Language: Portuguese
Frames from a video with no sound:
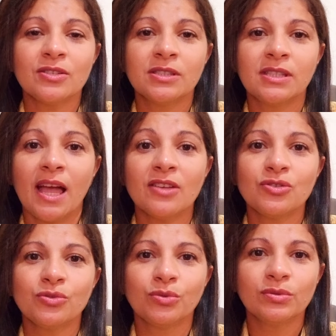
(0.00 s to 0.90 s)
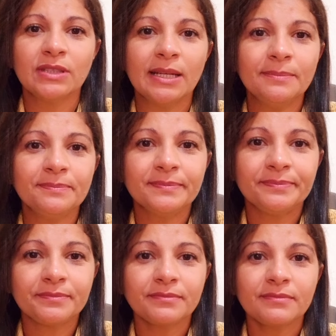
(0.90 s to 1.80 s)
ter ajuda
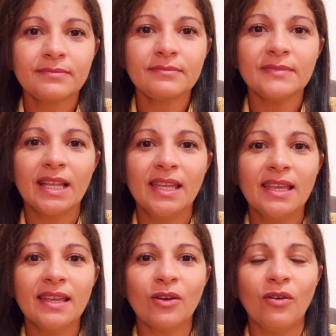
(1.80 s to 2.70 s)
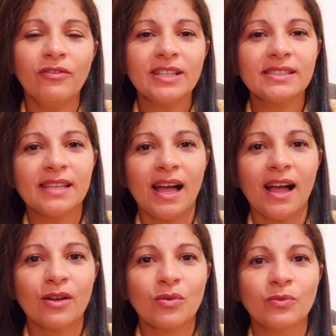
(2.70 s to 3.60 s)
e
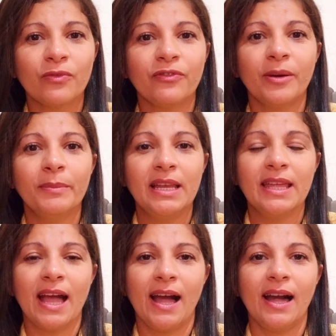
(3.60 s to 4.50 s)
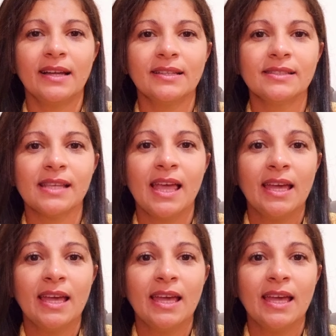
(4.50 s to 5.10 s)
conversar com familiares,